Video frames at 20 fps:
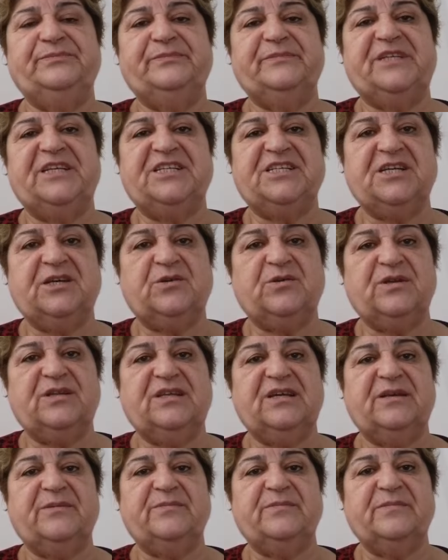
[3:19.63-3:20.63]
Teşekkür
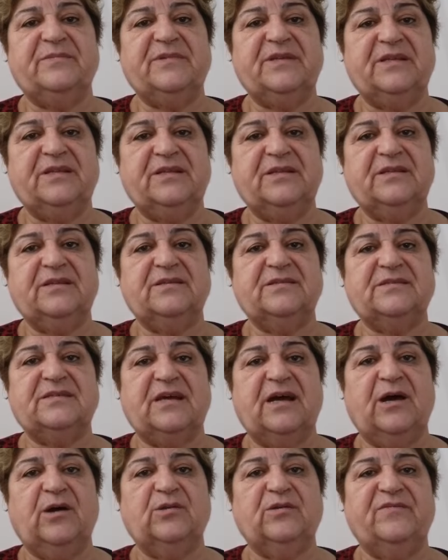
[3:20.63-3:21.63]
ederim.
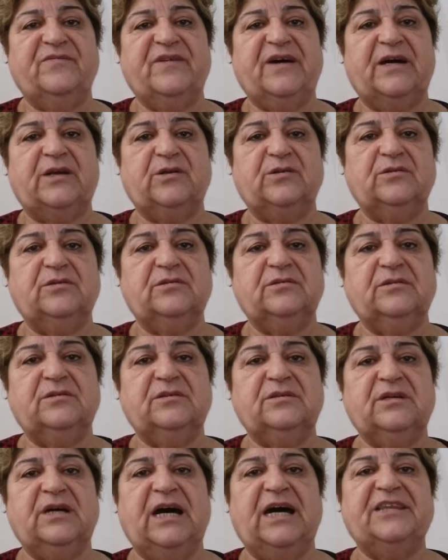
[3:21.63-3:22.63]
Sağ olun, var olun.
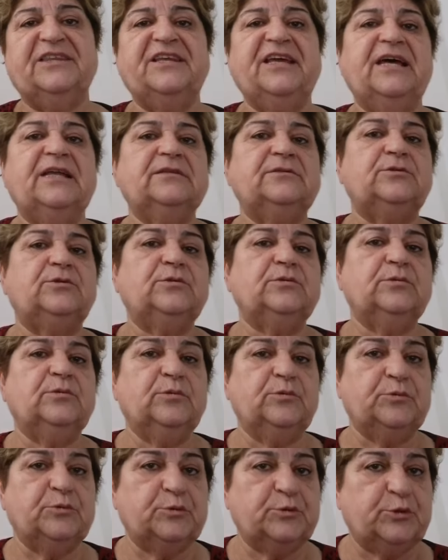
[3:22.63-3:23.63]
Anlayan
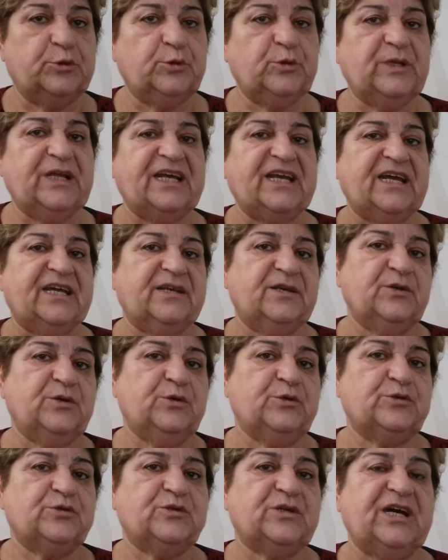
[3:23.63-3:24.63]
ruhlar
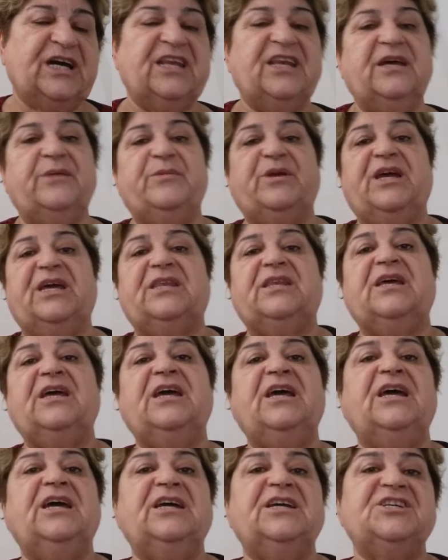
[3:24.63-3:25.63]
anlıyor. Anlamayan
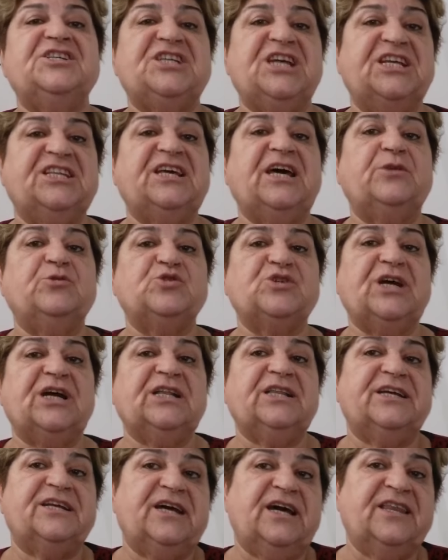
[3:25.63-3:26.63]
şeytan
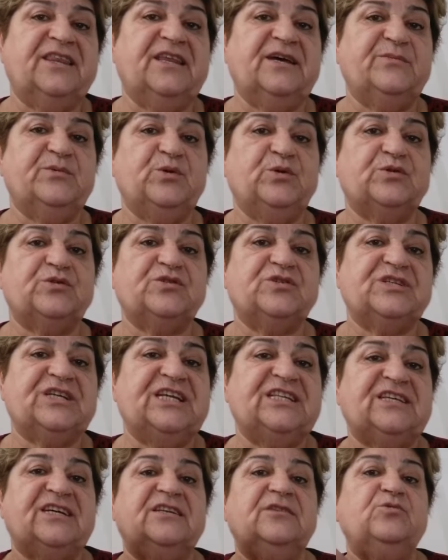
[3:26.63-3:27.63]
uşakları anlamıyor.
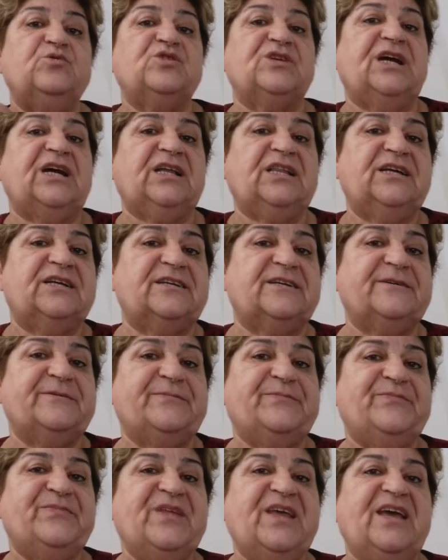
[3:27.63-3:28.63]
Şeytanın uşakları.
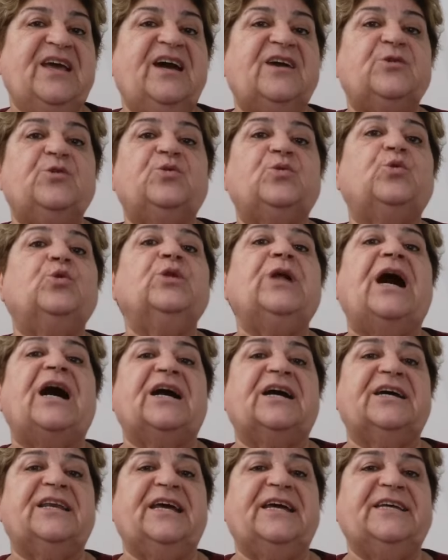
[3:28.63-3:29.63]
Kul
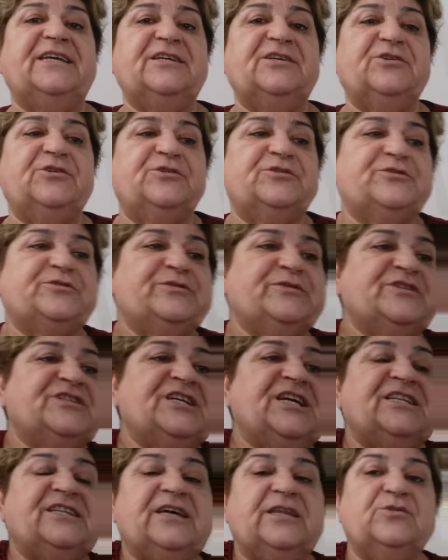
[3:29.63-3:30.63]
hakkına giriyor.
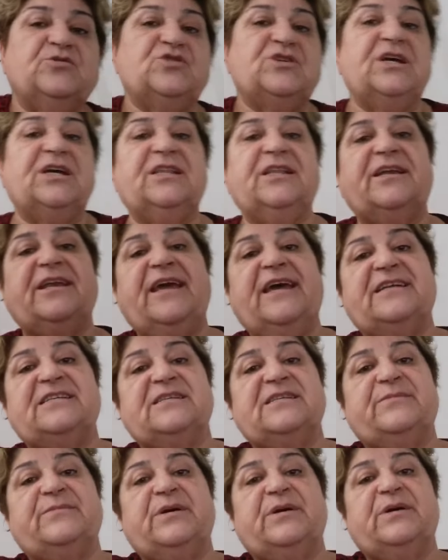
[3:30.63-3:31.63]
Şeytanın uşakları her
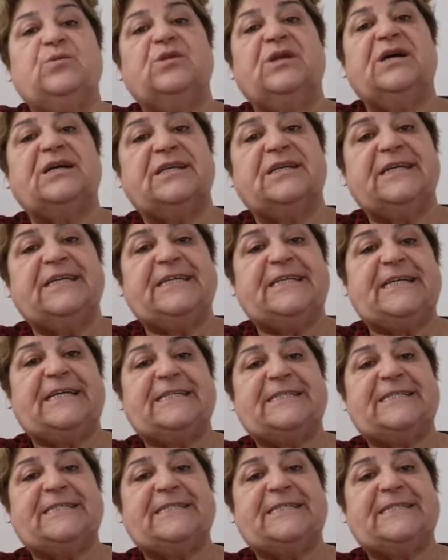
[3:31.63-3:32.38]
zaman kul hakkına girer.